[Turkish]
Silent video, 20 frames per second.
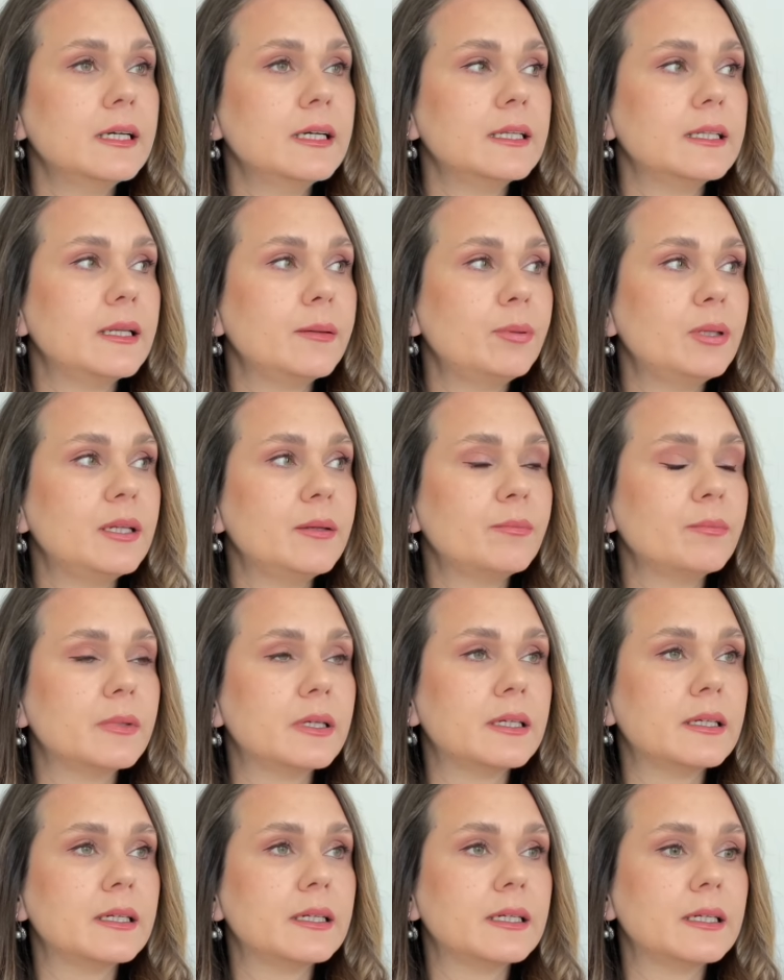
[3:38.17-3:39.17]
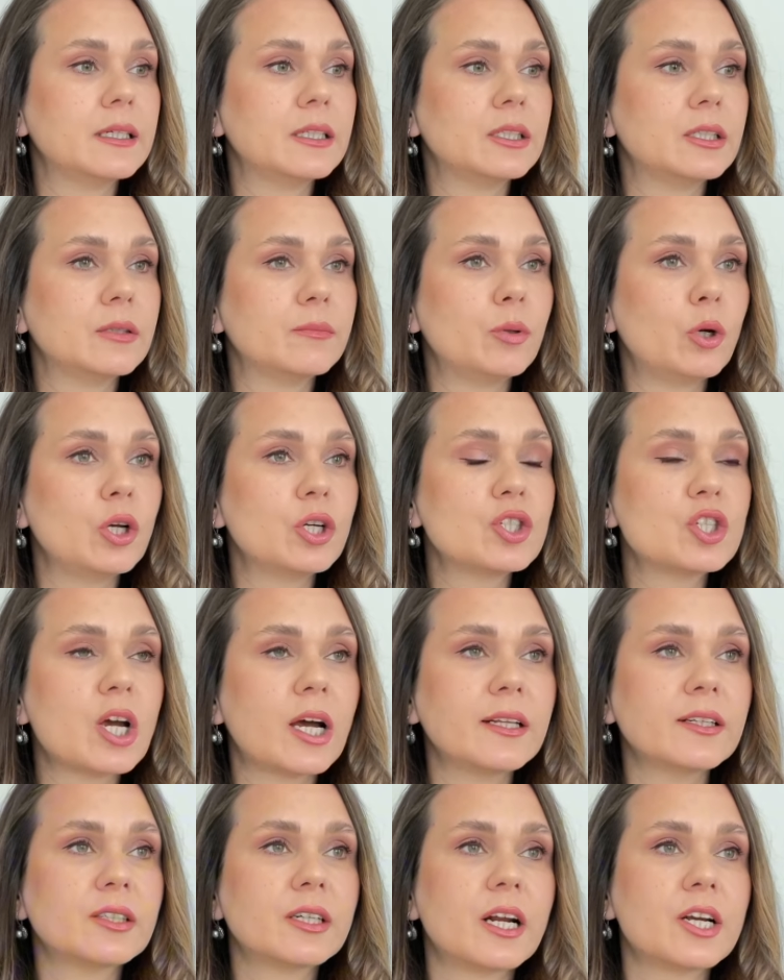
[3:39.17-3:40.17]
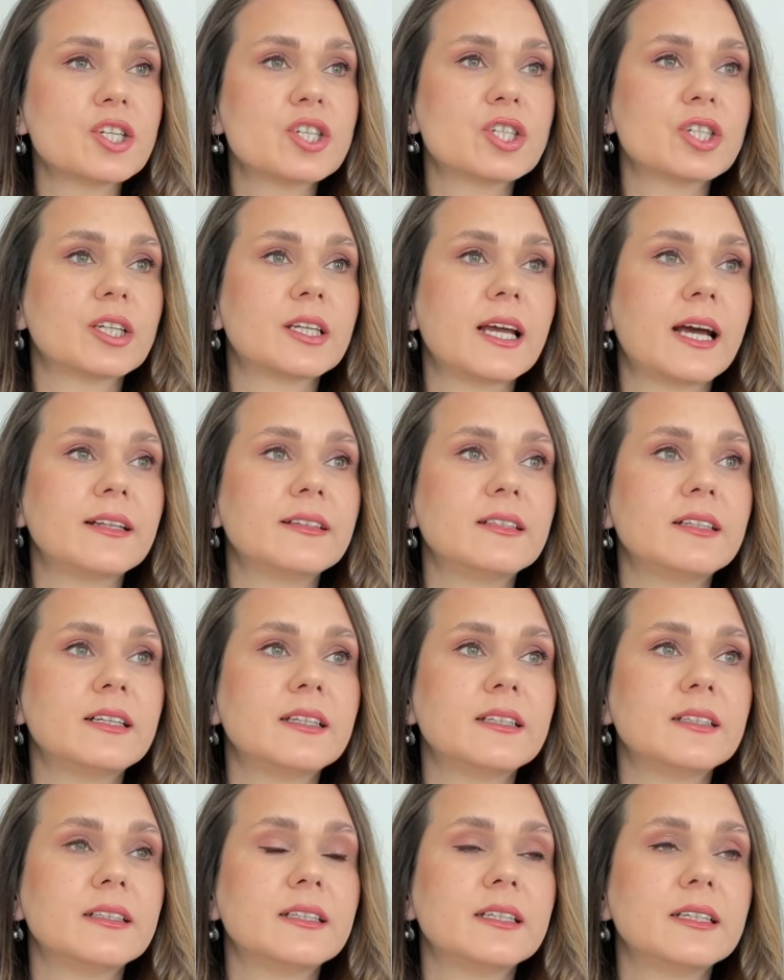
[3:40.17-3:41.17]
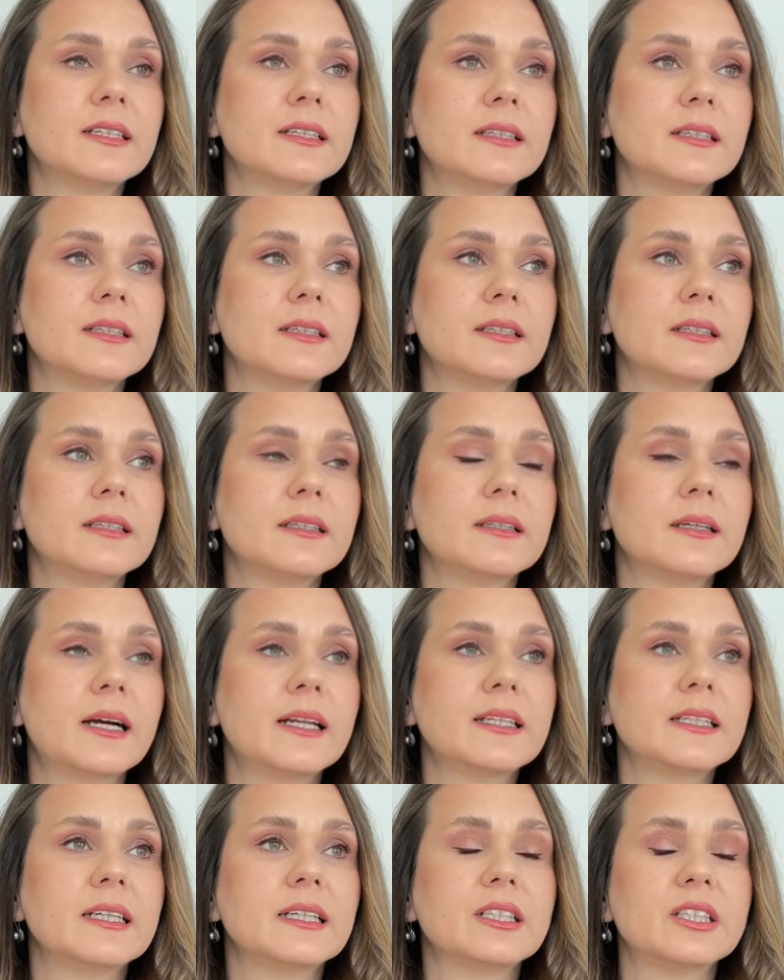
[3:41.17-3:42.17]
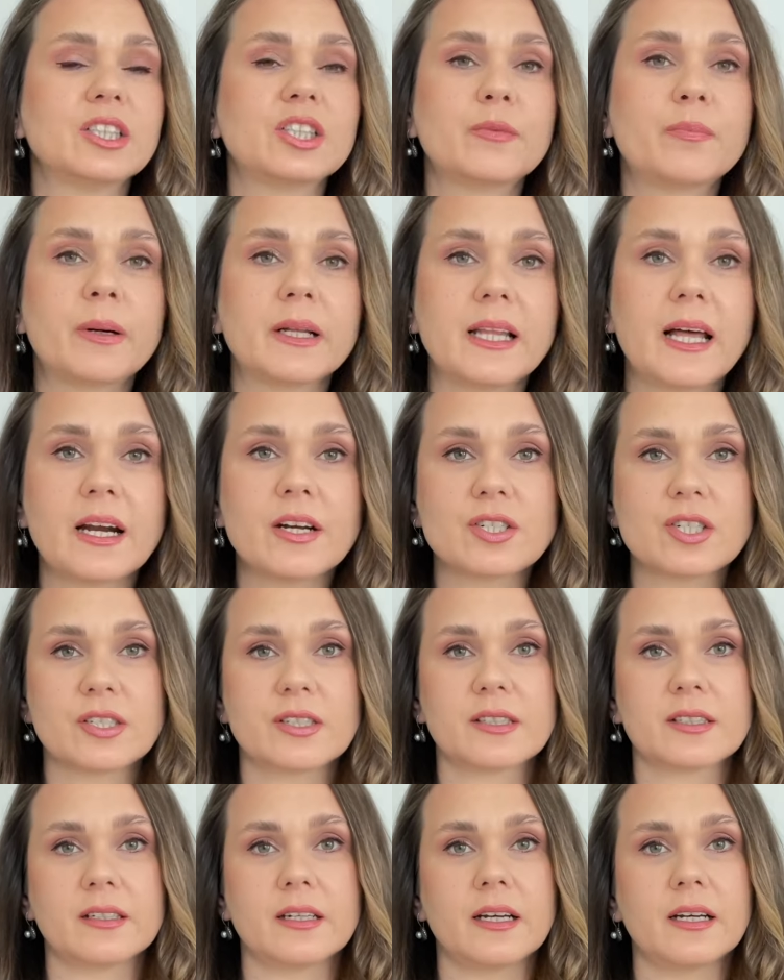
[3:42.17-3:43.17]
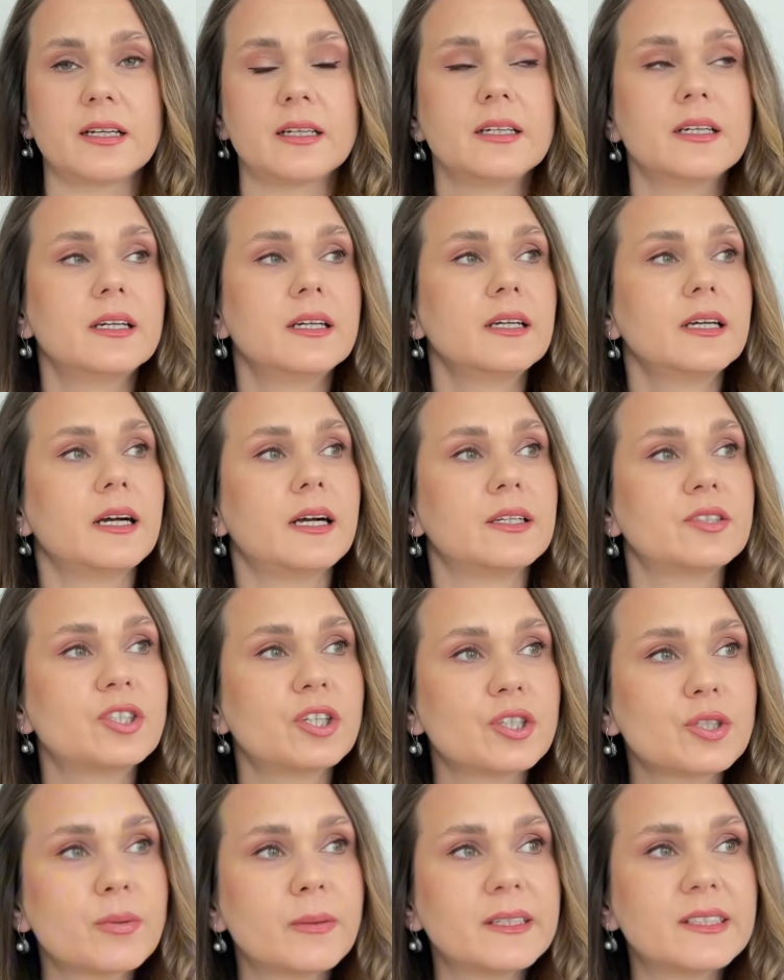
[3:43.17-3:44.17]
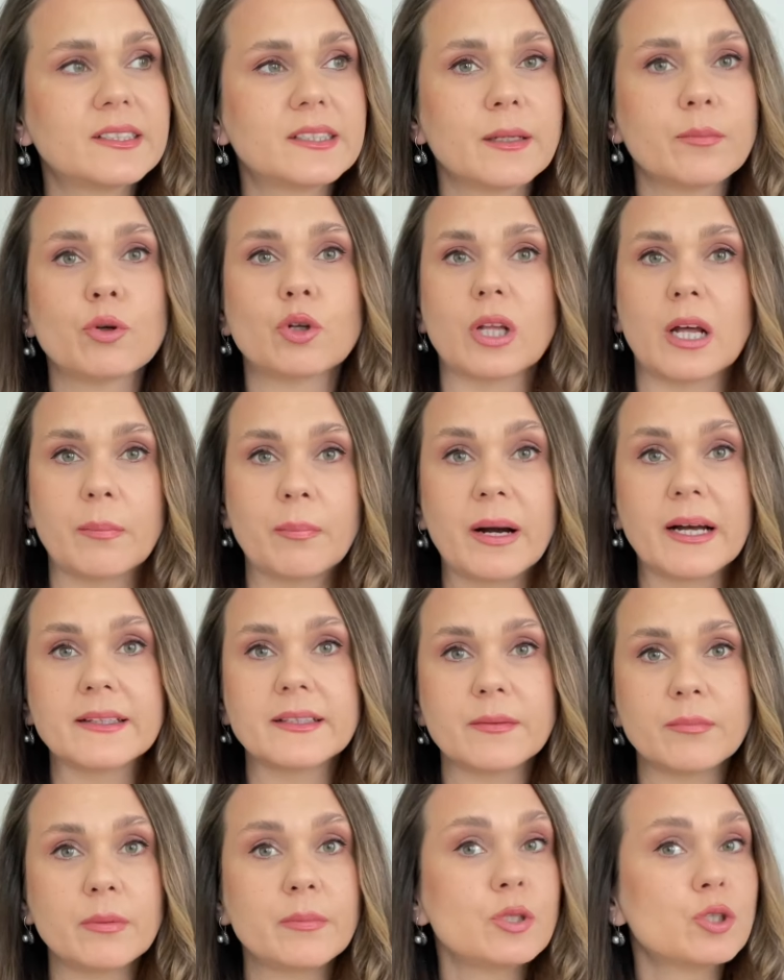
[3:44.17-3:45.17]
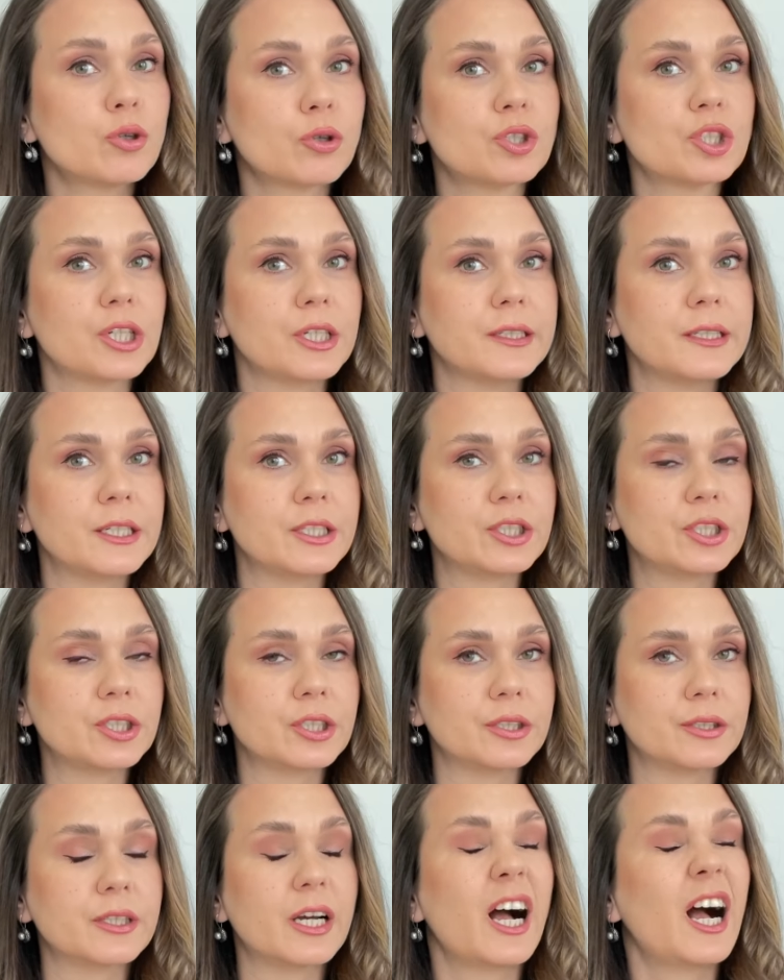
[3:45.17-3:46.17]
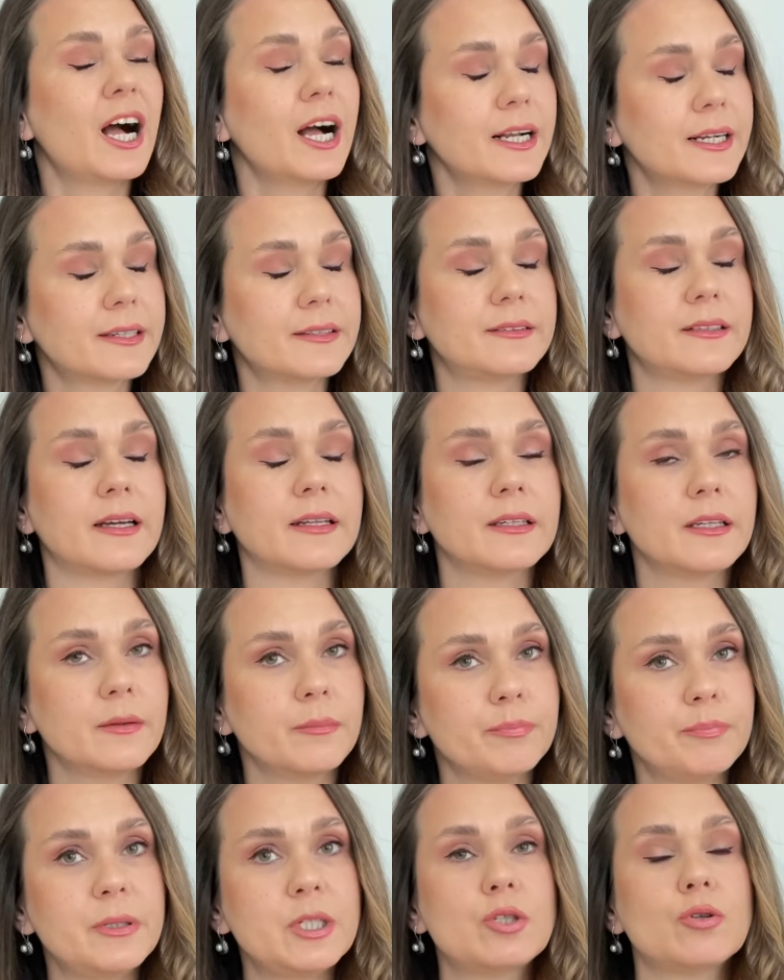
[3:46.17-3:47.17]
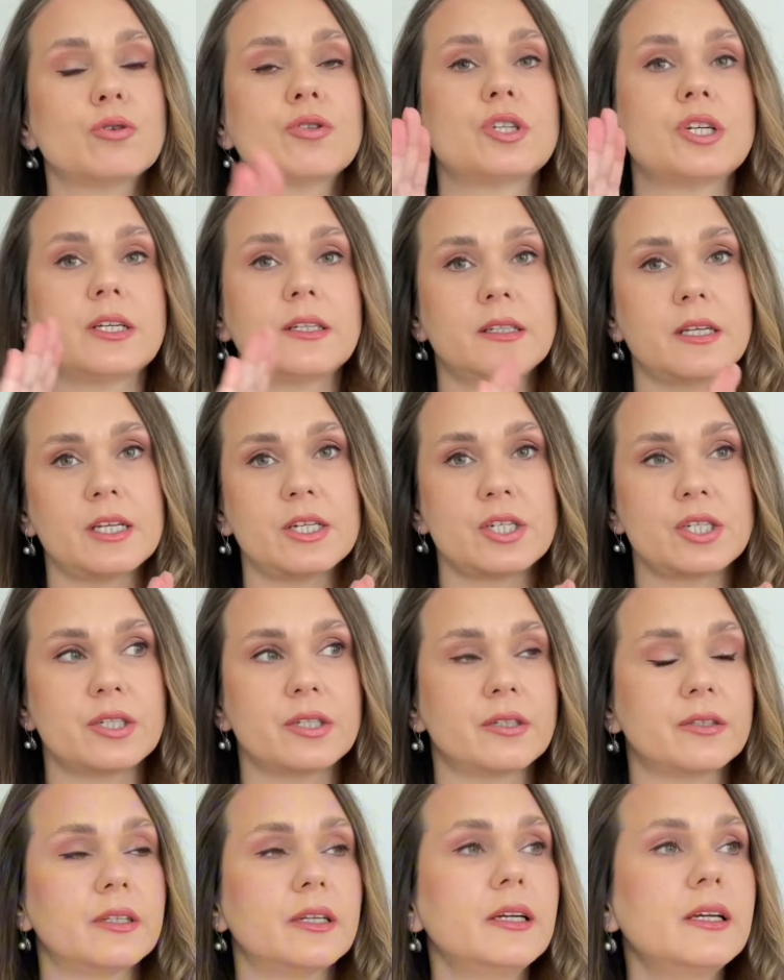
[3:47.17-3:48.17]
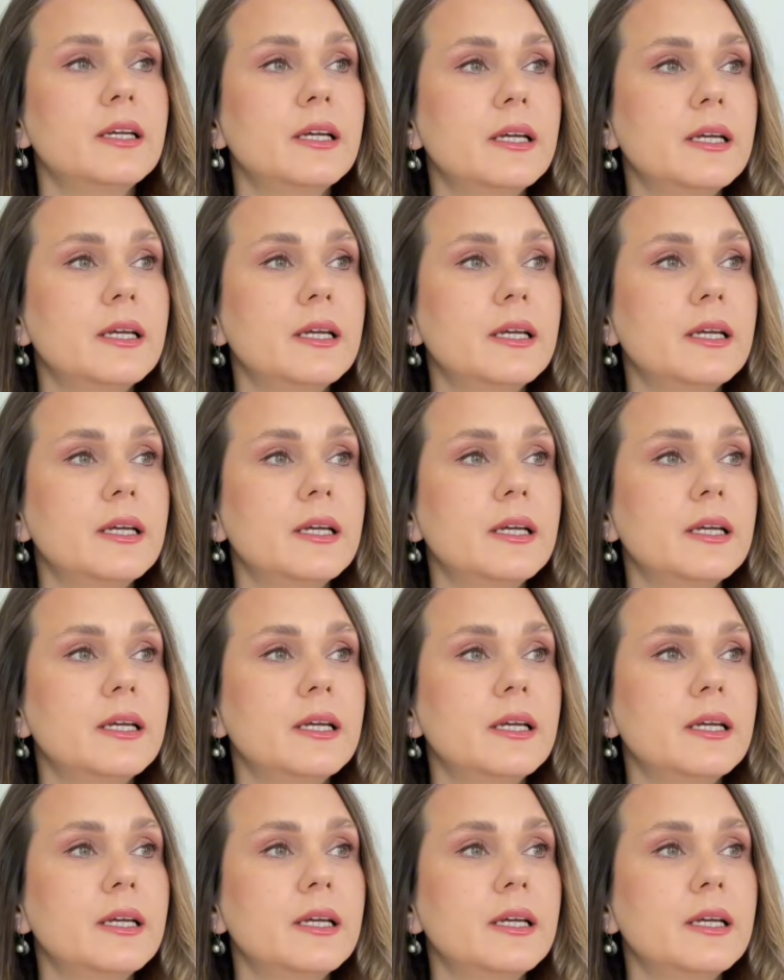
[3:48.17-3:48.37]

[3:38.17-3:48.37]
ne bileyim e, böyle can hıraş kendilerini e, hani hırpalarcasına çalışmak istemiyorlar. Pandemi birçok şey değiştirdi. Hakikaten birçok şey değiştirdi.